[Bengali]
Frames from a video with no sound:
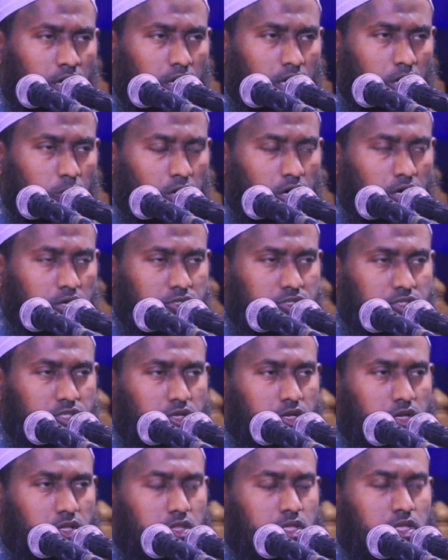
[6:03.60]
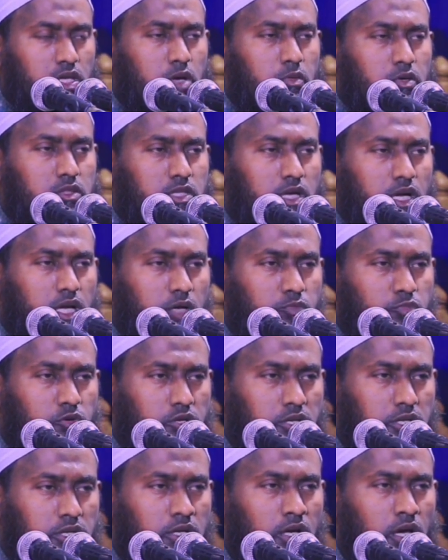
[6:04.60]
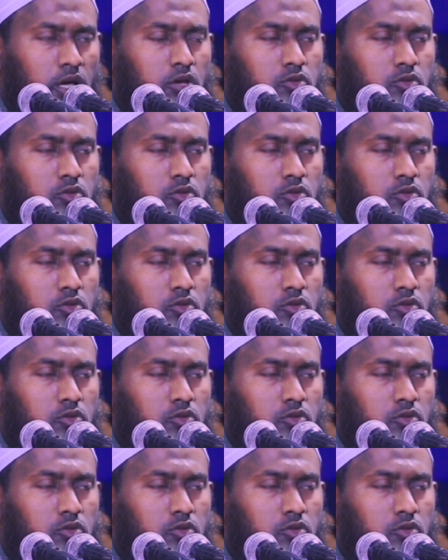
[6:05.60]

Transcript: এবং ছেড়ে দিয়ে আমি তাকে বলি